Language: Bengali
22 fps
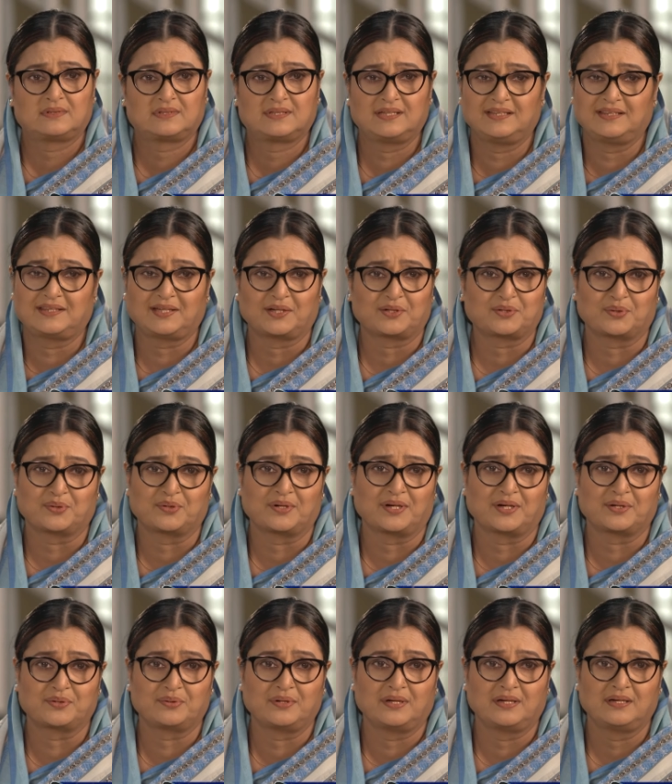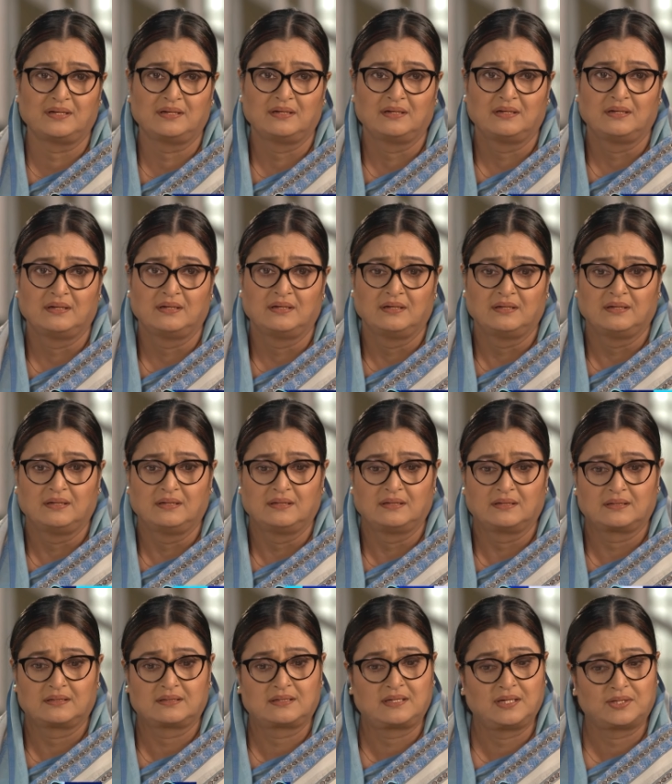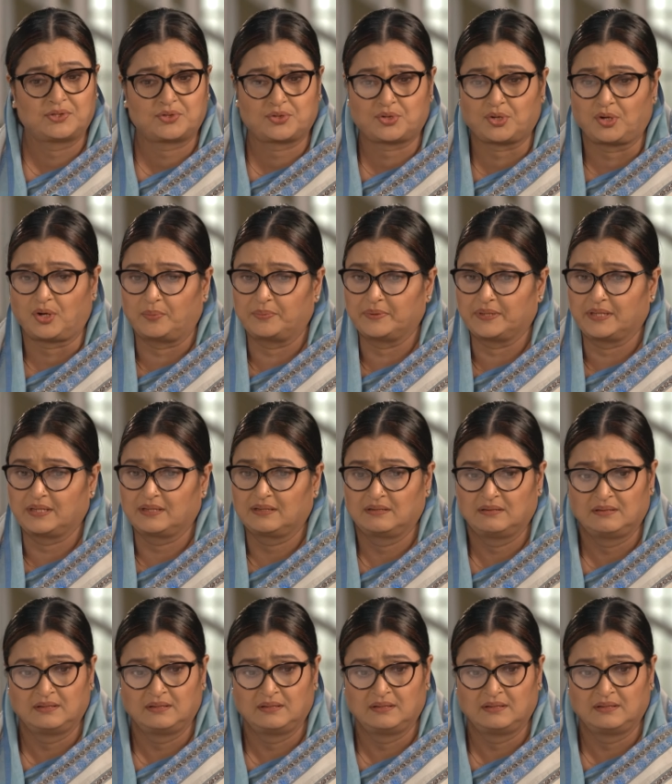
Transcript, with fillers: চিন্তা করো না রুনা কিচ্ছু হবে না